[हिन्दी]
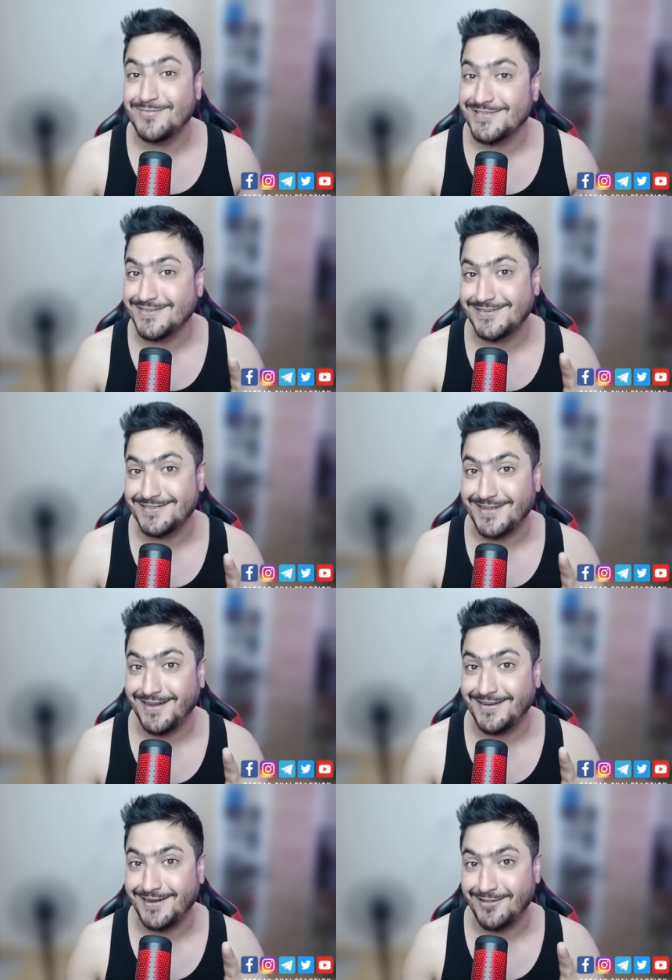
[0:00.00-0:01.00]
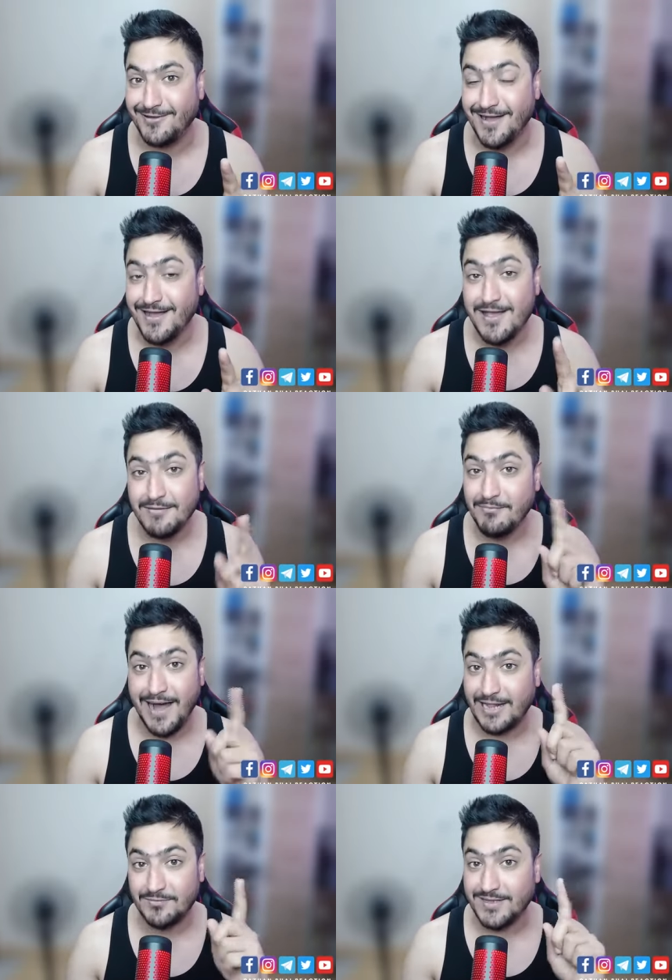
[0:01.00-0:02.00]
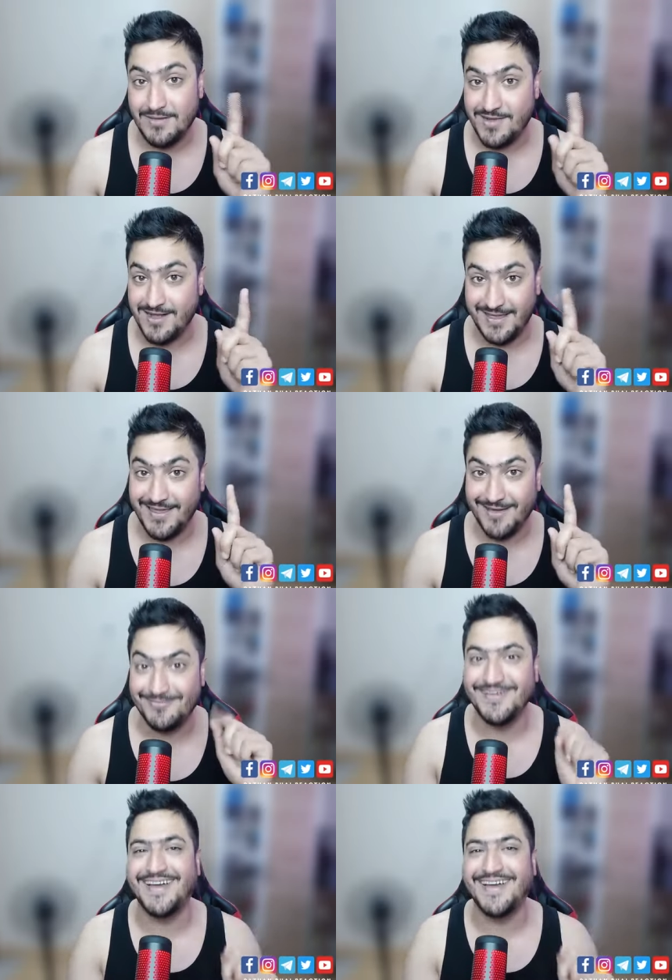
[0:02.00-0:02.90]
अभी से डिसाइड कर लो हाँ। बात में नहीं मानेंगे हम